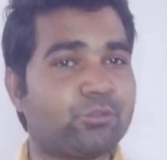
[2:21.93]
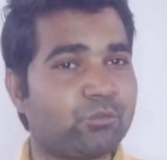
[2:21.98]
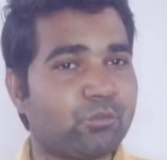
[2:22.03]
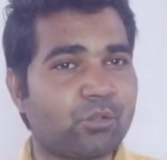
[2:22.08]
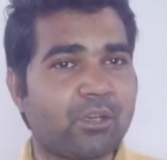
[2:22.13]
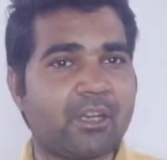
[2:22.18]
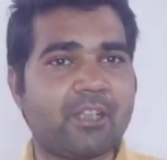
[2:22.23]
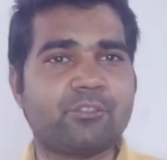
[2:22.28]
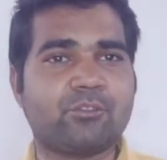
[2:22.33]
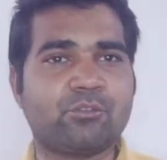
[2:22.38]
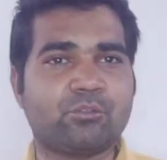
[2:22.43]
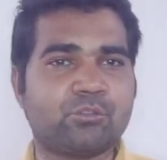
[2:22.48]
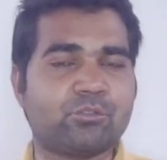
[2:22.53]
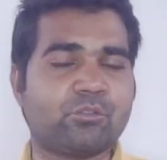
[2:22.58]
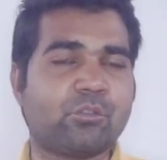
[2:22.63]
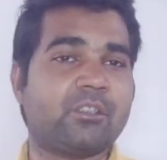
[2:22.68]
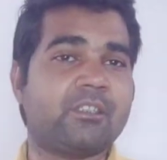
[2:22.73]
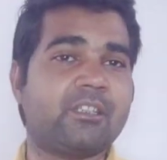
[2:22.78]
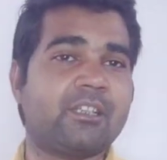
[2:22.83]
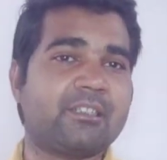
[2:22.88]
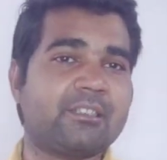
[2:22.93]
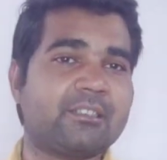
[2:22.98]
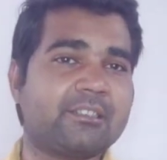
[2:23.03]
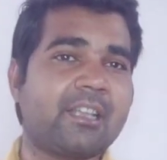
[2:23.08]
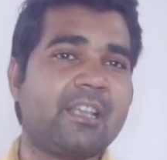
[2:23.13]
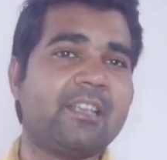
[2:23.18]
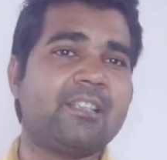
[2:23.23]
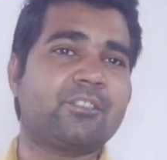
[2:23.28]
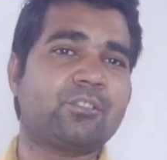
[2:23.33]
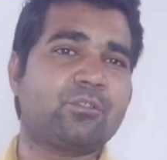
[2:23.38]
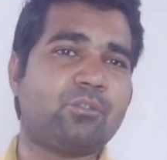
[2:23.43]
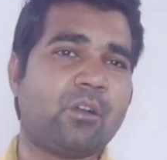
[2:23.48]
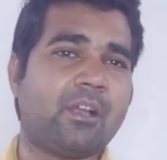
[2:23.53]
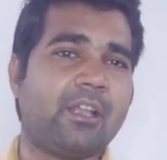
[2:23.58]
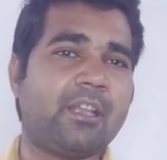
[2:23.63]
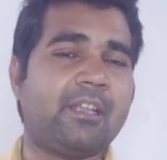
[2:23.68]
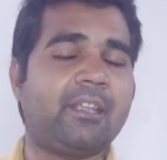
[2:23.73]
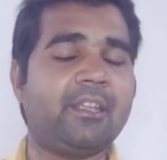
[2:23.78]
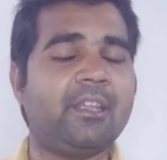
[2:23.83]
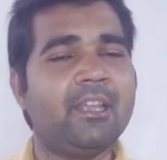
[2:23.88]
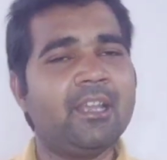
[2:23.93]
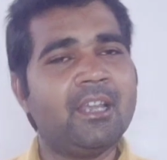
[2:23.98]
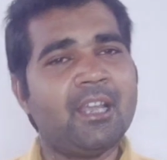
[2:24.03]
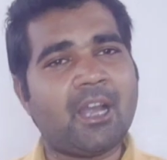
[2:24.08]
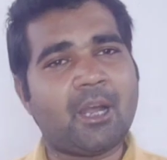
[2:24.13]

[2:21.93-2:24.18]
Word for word: 16 जून 2023 को आएगी